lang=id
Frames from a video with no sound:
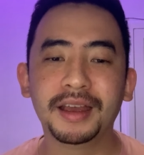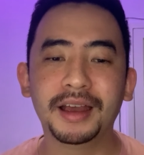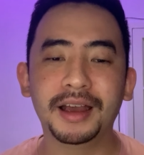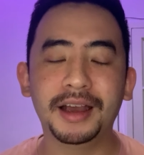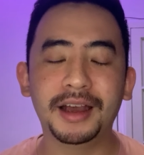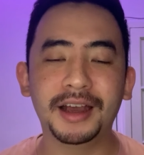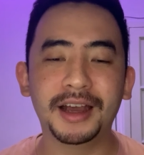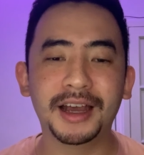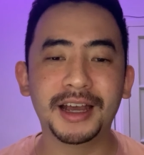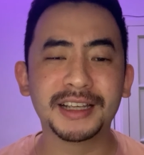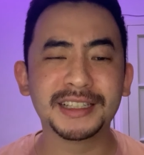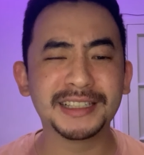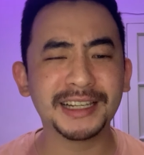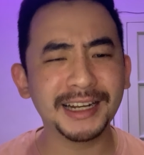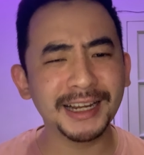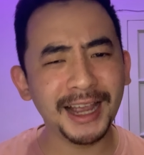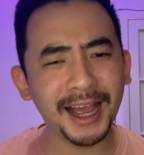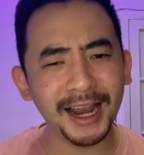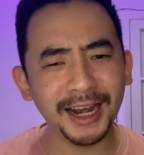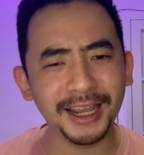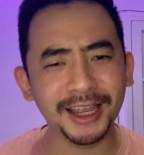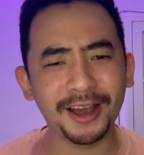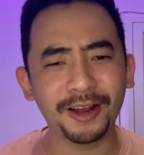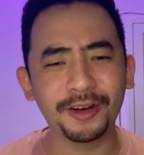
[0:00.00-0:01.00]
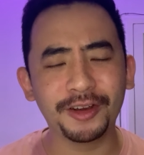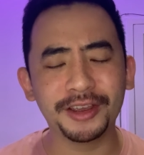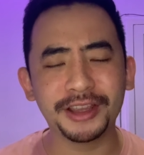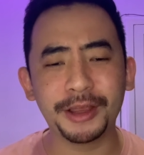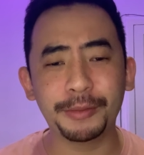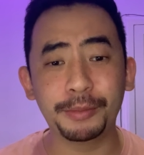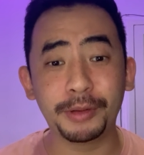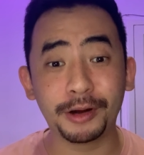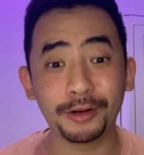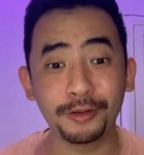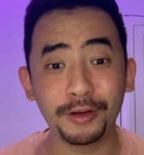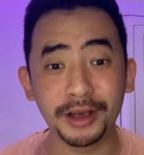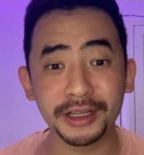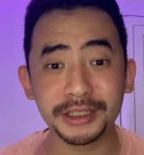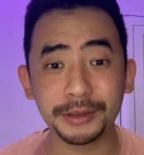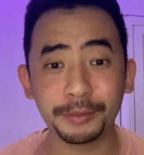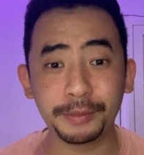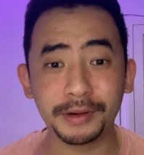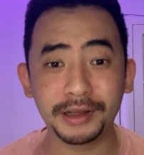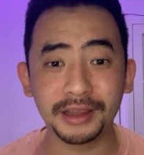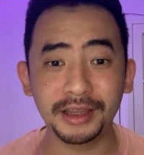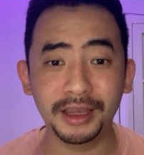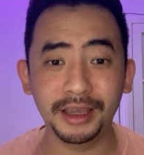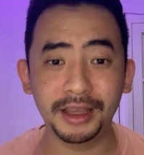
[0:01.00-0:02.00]
Uh, seringkali kalau kita berdoa
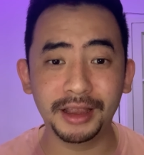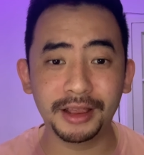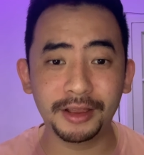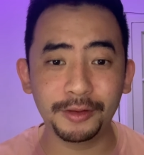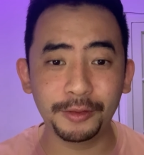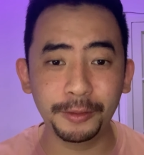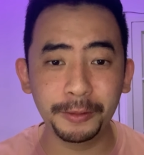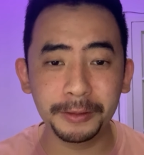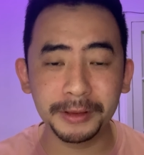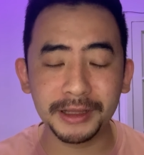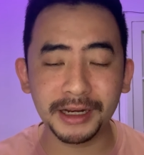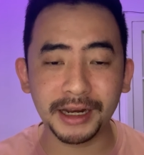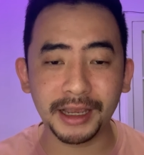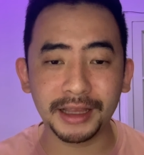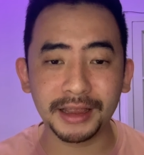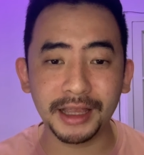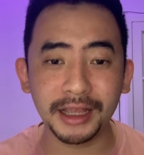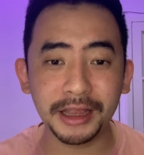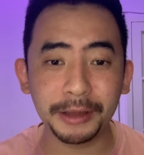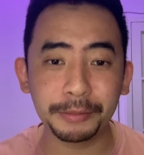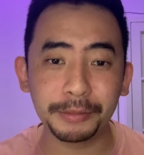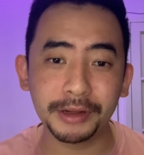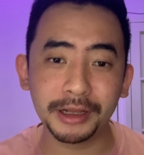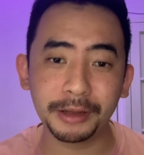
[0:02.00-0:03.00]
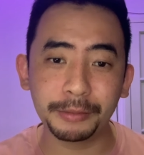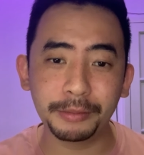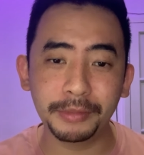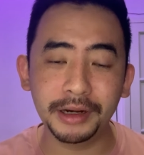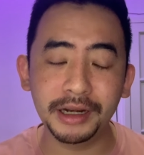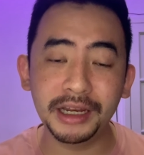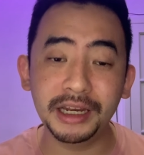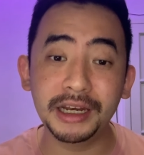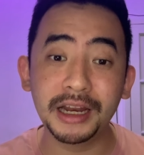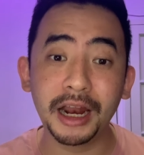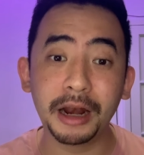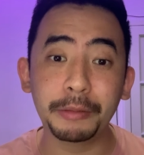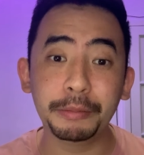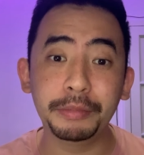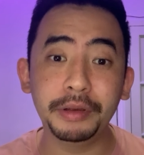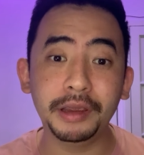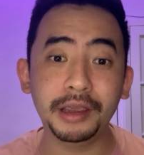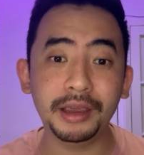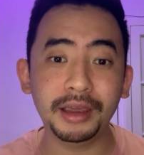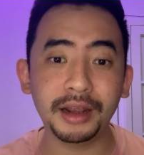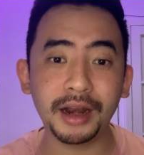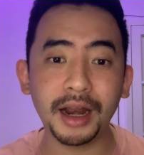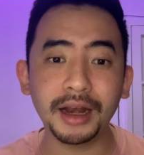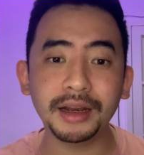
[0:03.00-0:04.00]
seperti itu, ternyata teman-teman di dalam
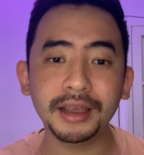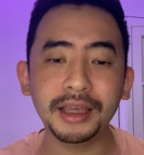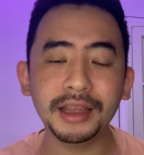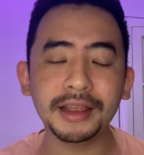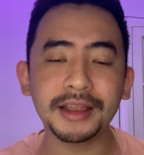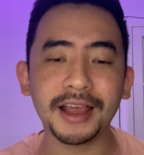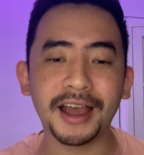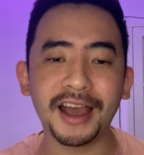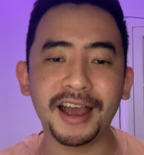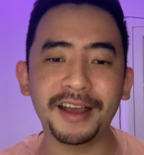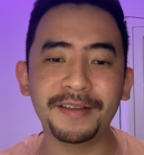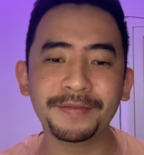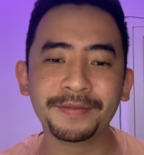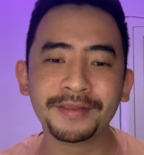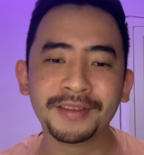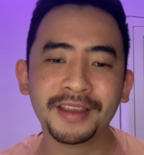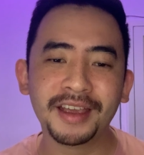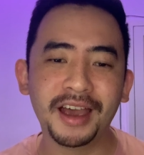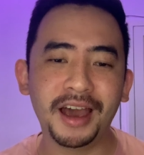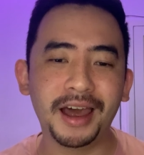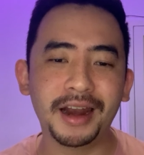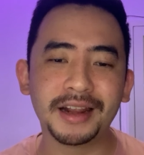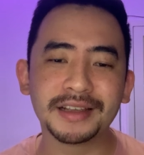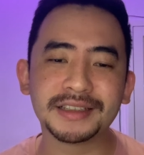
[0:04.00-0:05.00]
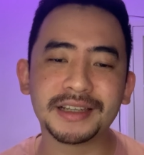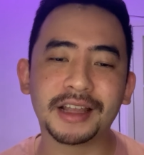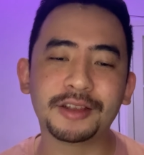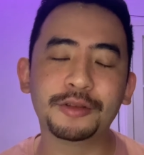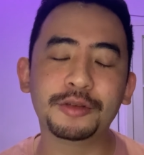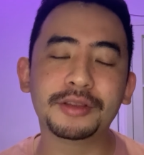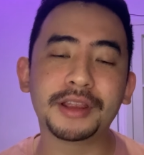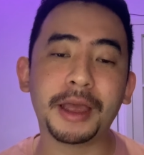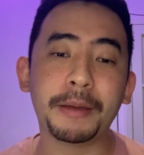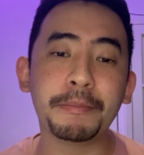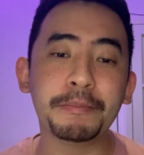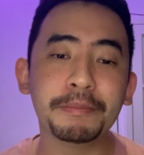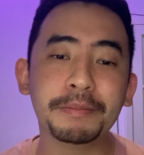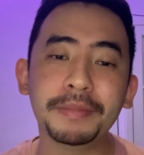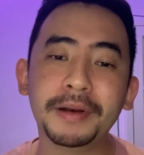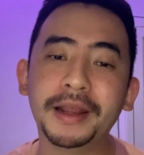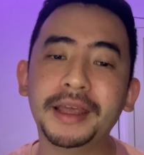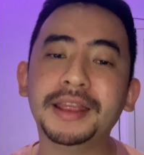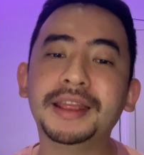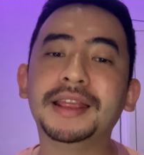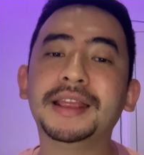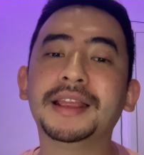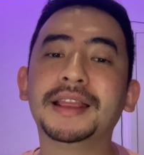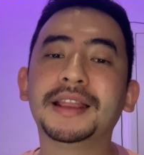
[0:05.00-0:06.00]
pikiran kita ada satu
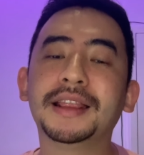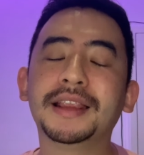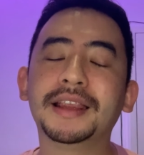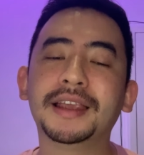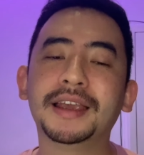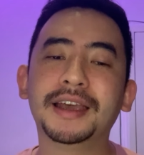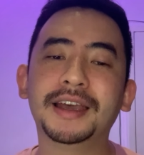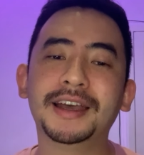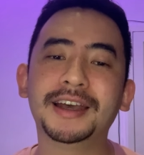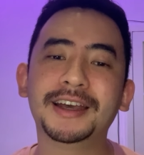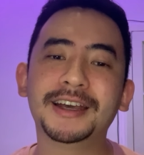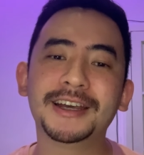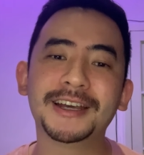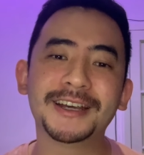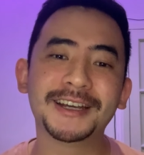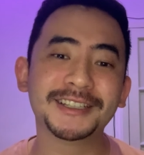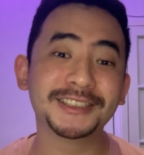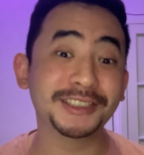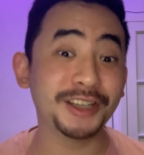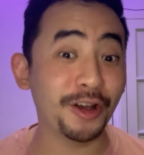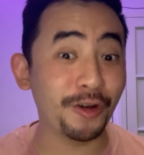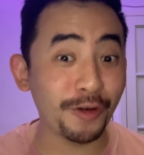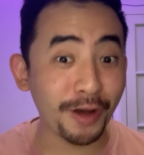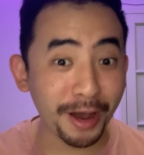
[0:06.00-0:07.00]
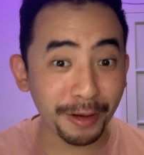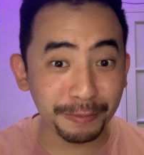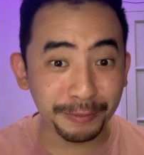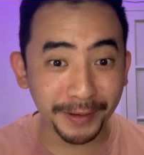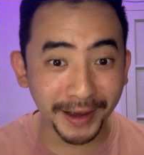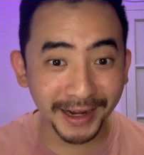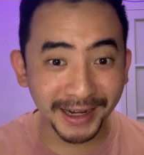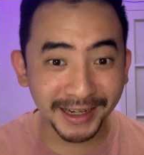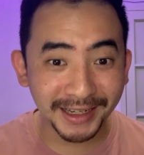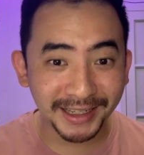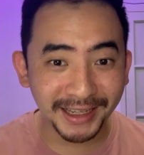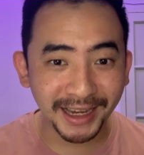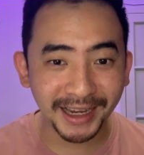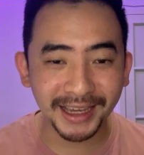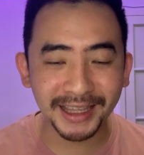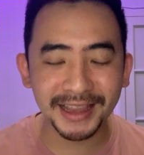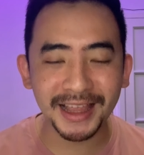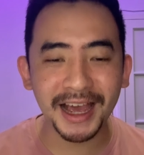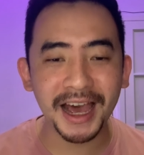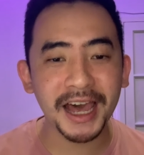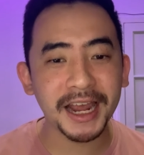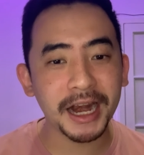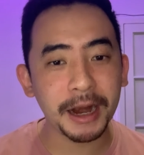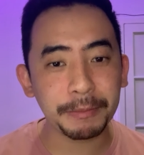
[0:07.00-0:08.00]
template uh, jawaban yang
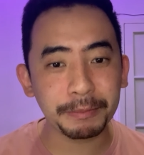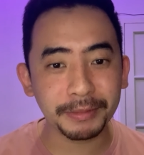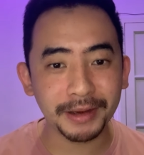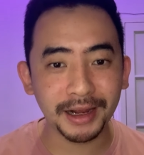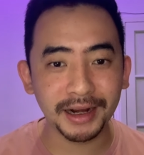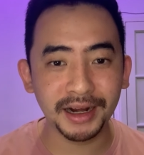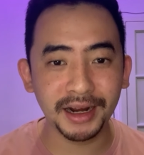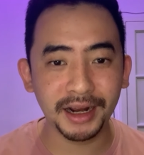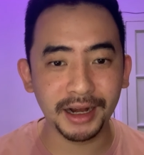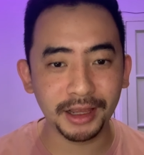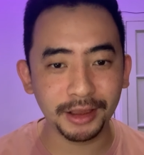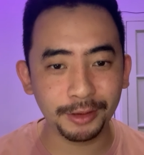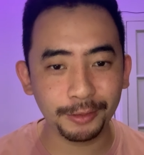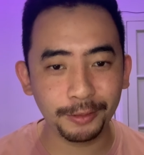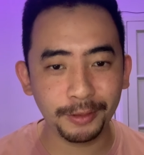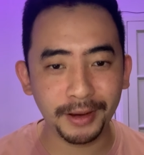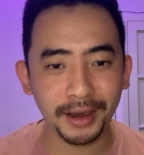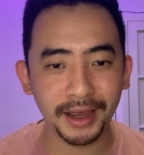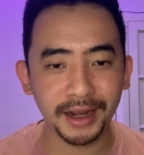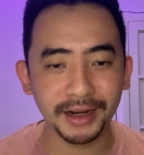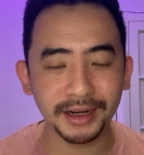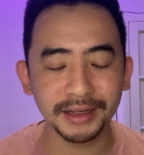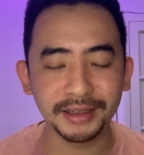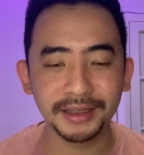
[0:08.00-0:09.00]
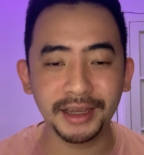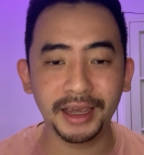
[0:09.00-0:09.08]
kita harapkan dari Tuhan,